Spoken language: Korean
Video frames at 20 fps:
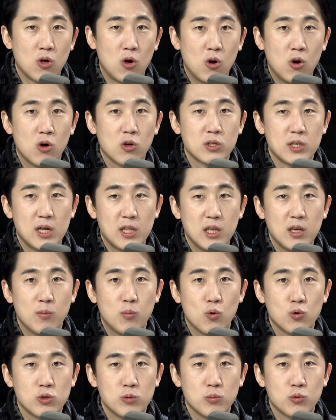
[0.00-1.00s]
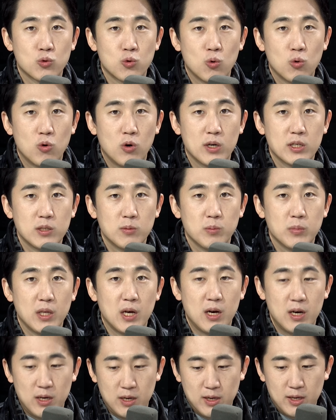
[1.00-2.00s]
더 자세히 보시면 좋을 것
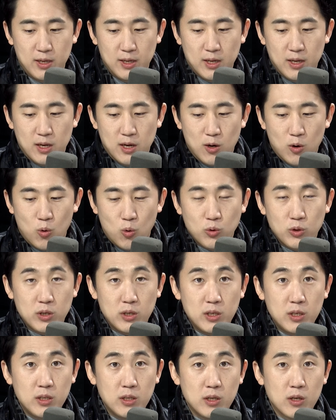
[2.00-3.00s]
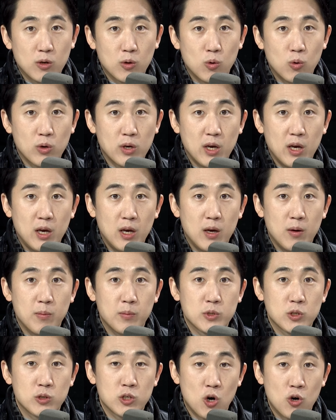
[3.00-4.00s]
같습니다. 오늘은 이렇게
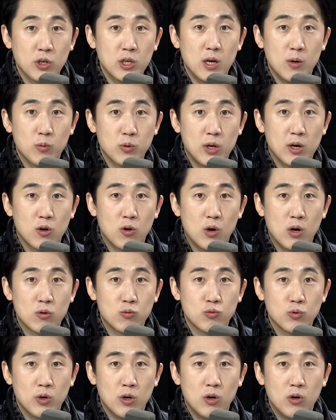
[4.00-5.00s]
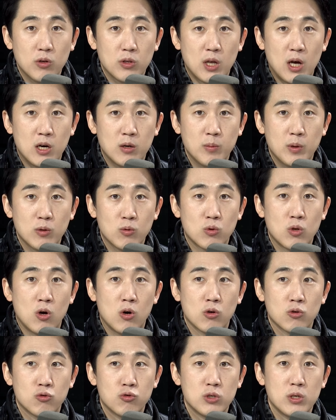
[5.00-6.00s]
정리하면 될 것 같고요. 다음에도
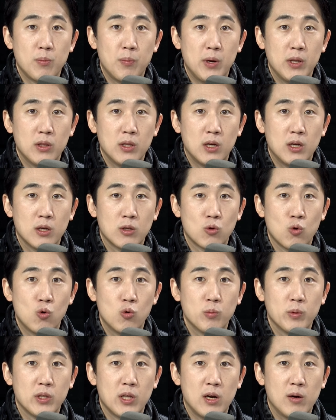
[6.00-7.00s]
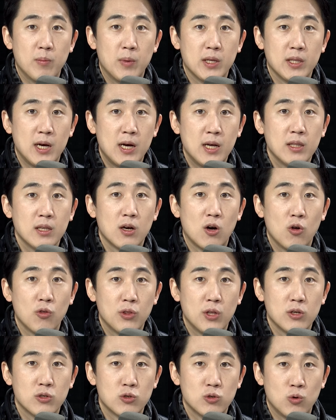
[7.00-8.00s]
더 투자 판단에 도움이 될 만한
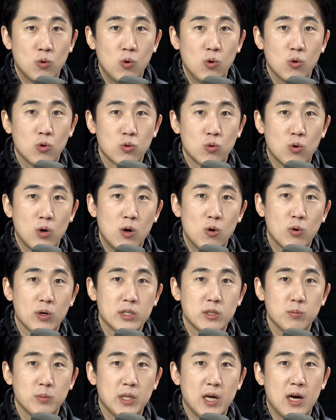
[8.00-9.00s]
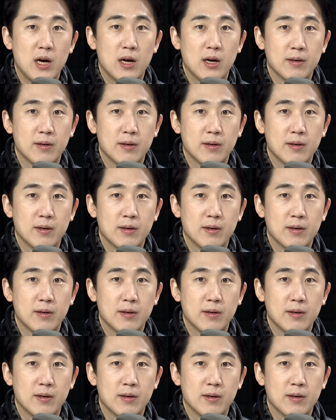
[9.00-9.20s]
컨텐츠로 돌아오겠습니다.